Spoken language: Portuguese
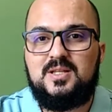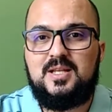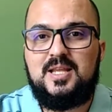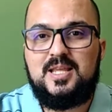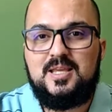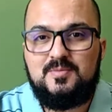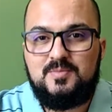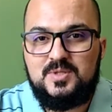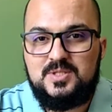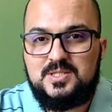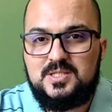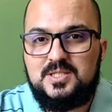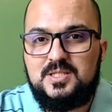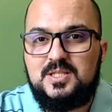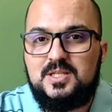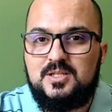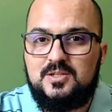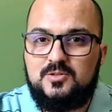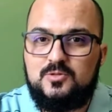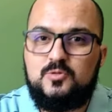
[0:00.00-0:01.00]

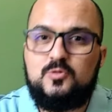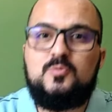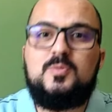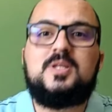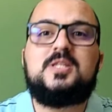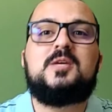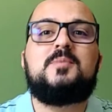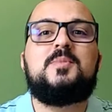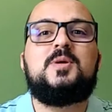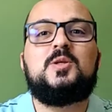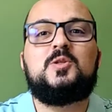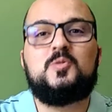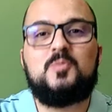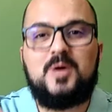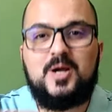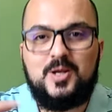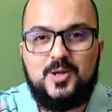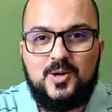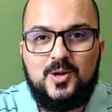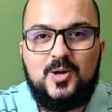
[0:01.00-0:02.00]
Lembre-se do mandamento
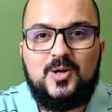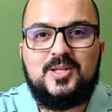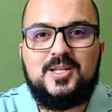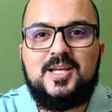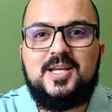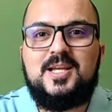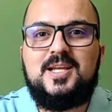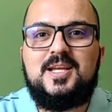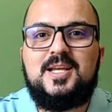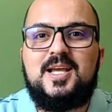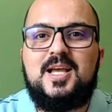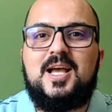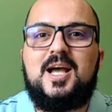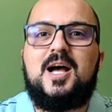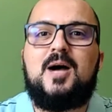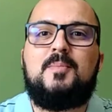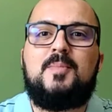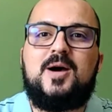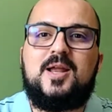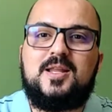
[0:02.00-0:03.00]
maior, né?
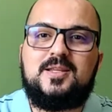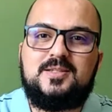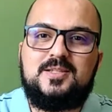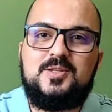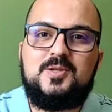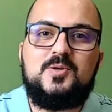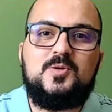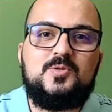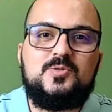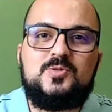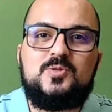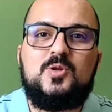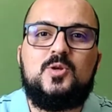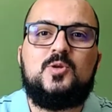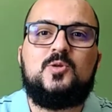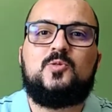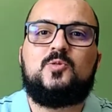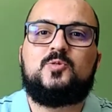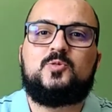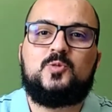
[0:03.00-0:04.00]
Amar a Deus
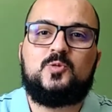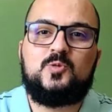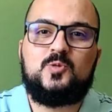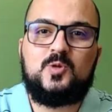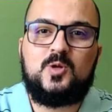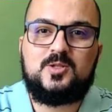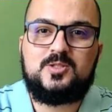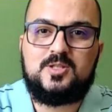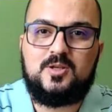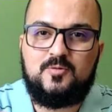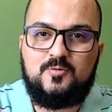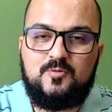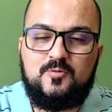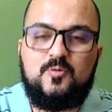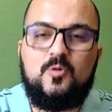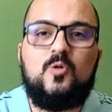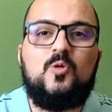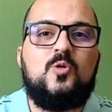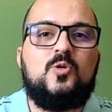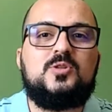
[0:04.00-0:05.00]
com toda a nossa
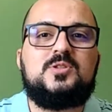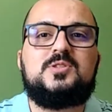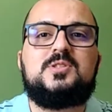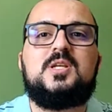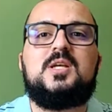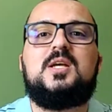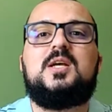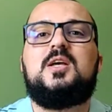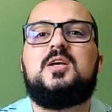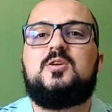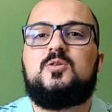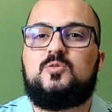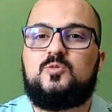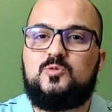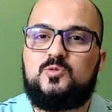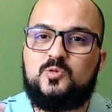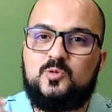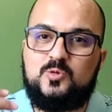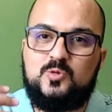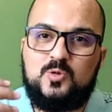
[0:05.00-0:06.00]
força,
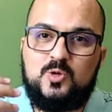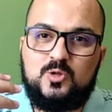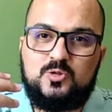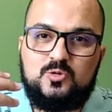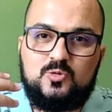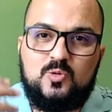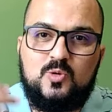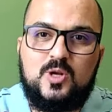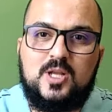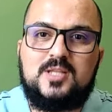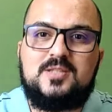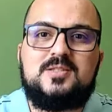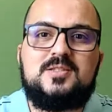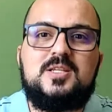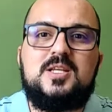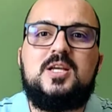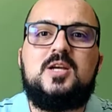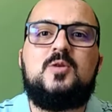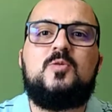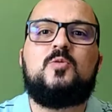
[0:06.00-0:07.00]
com todo o nosso
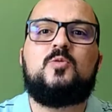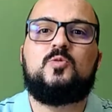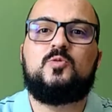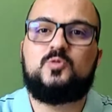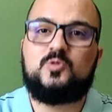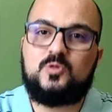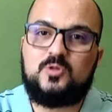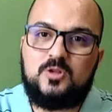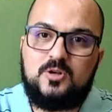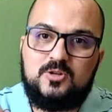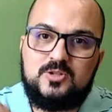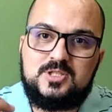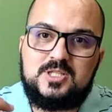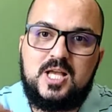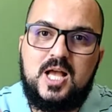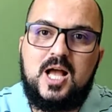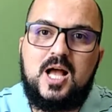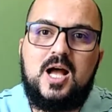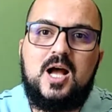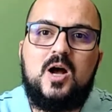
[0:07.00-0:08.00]
coração, com toda a
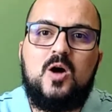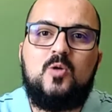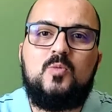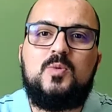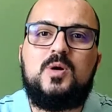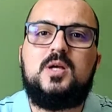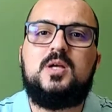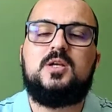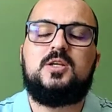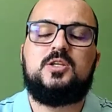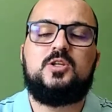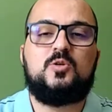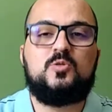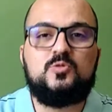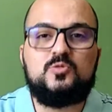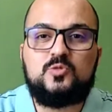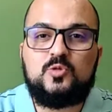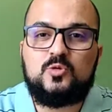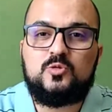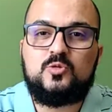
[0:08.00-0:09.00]
nossa alma e
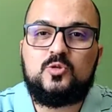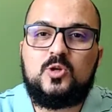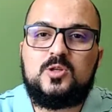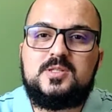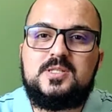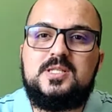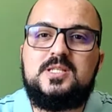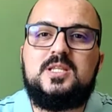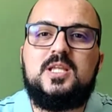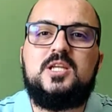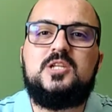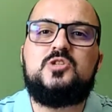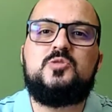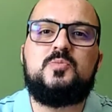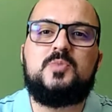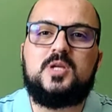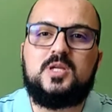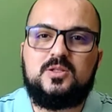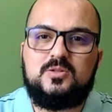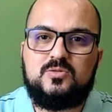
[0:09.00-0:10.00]
com todo o nosso
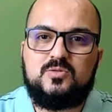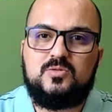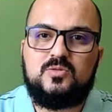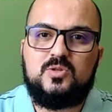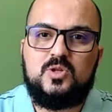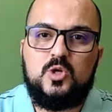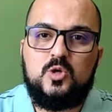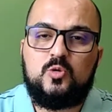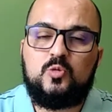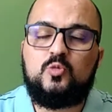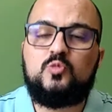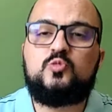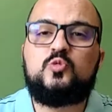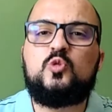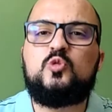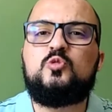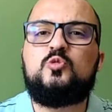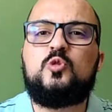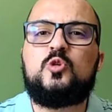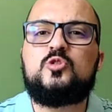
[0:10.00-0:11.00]
entendimento. Com
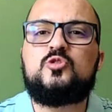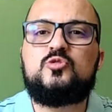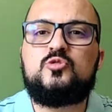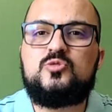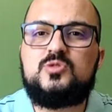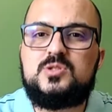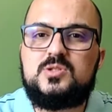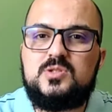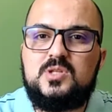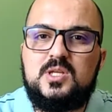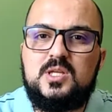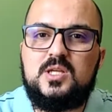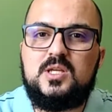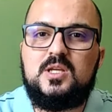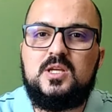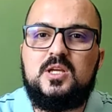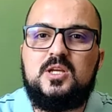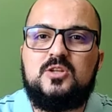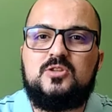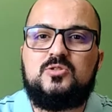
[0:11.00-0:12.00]
todo o nosso
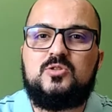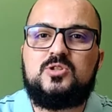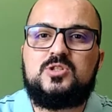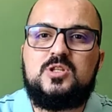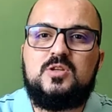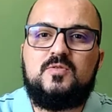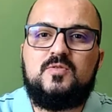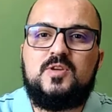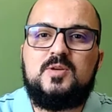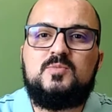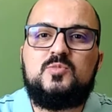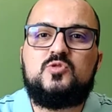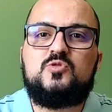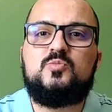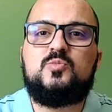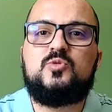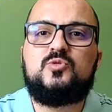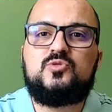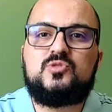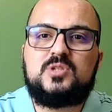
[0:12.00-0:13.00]
ser, nós
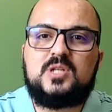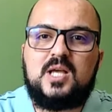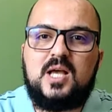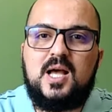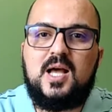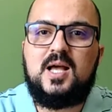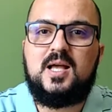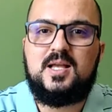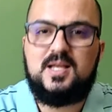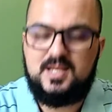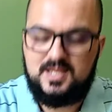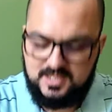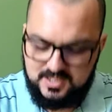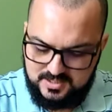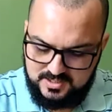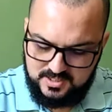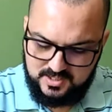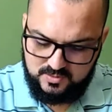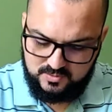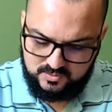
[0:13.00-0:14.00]
devemos buscar
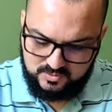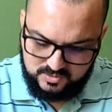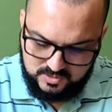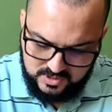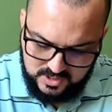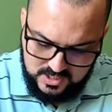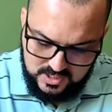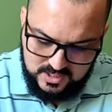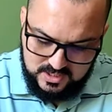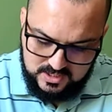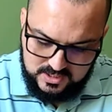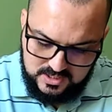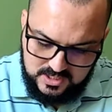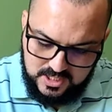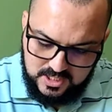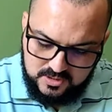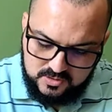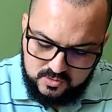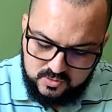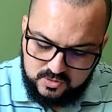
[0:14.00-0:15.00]
a Deus.
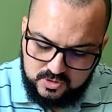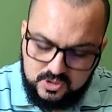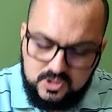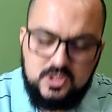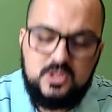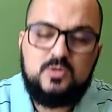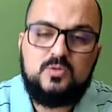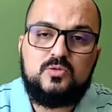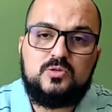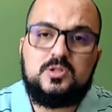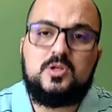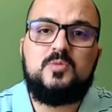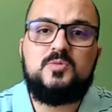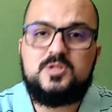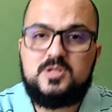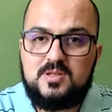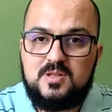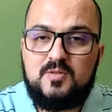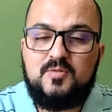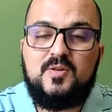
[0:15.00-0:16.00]
E é isso que o
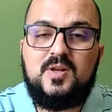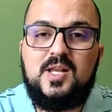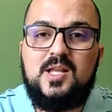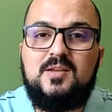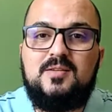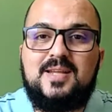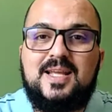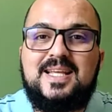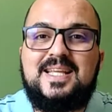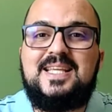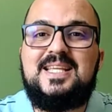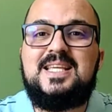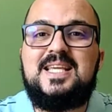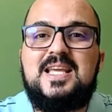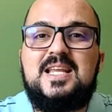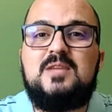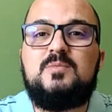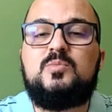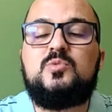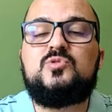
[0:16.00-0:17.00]
salmista está falando, né?
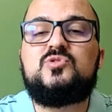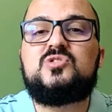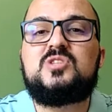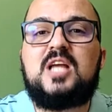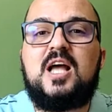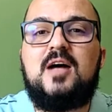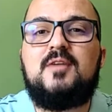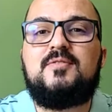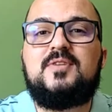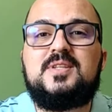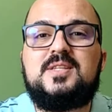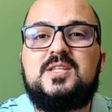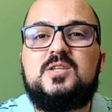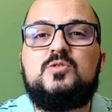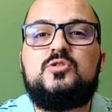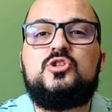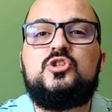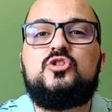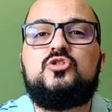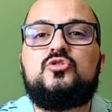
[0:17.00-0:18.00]
Que ele buscava a
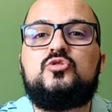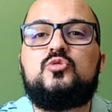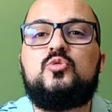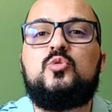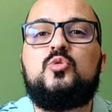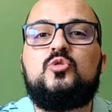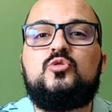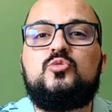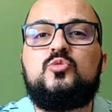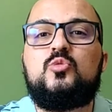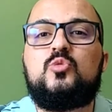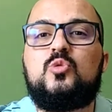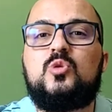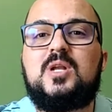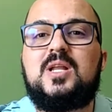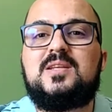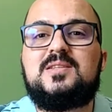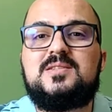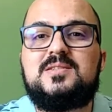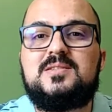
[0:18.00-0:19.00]
Deus de todo o
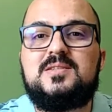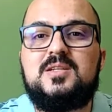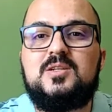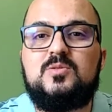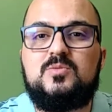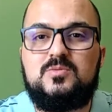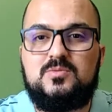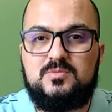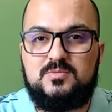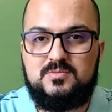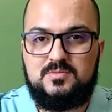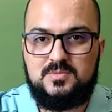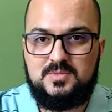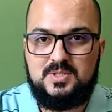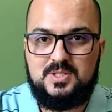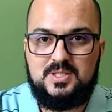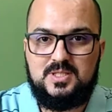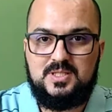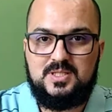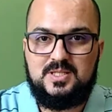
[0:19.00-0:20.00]
coração.
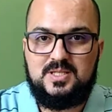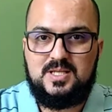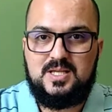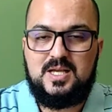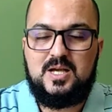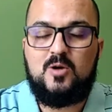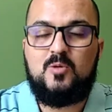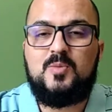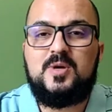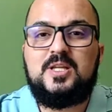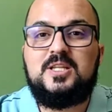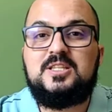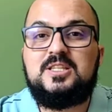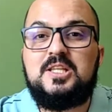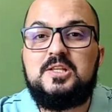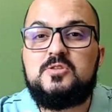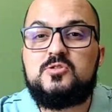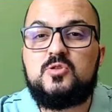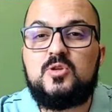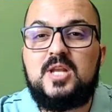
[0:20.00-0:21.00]
Há uma
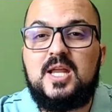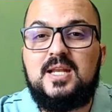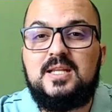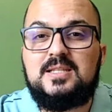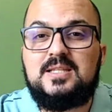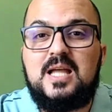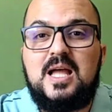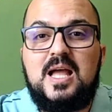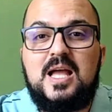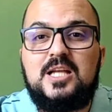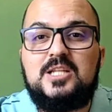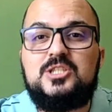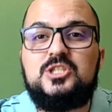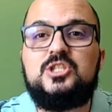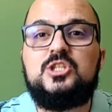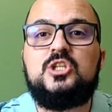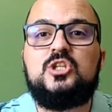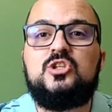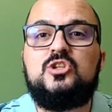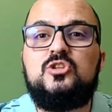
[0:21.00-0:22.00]

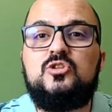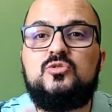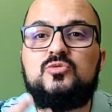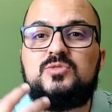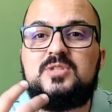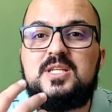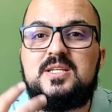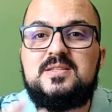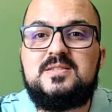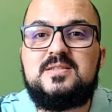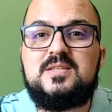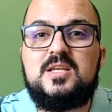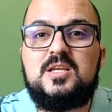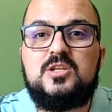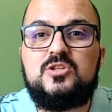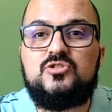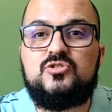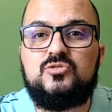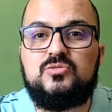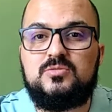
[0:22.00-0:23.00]
intencionalidade e um
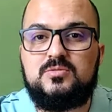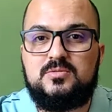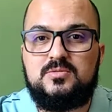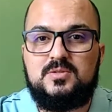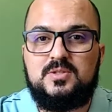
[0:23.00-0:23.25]
desejo.